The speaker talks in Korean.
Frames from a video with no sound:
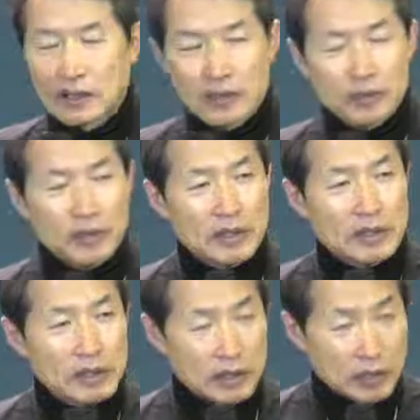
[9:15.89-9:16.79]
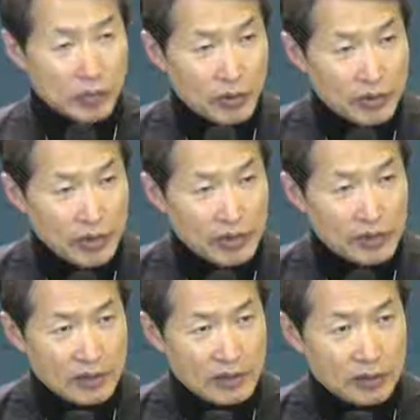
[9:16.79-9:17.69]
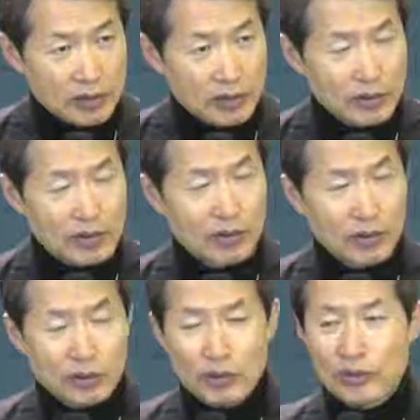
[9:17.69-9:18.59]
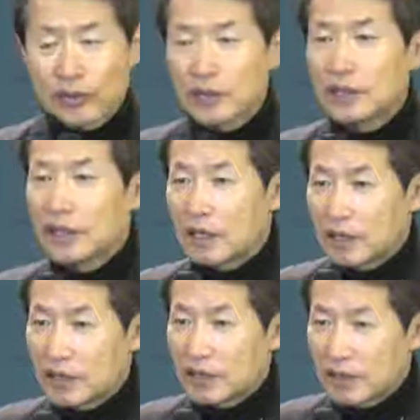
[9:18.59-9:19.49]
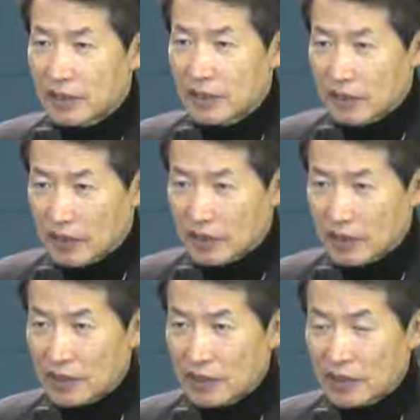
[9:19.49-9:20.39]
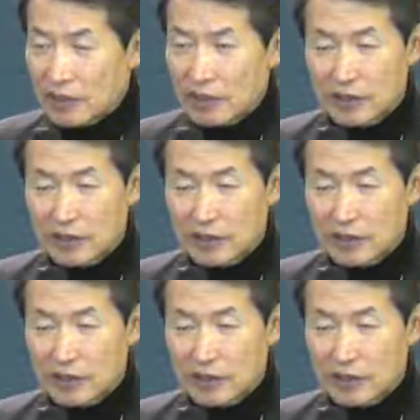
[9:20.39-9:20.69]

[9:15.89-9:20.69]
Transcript: 그러면 금요일 해질 때부터 토요일 해질 때까지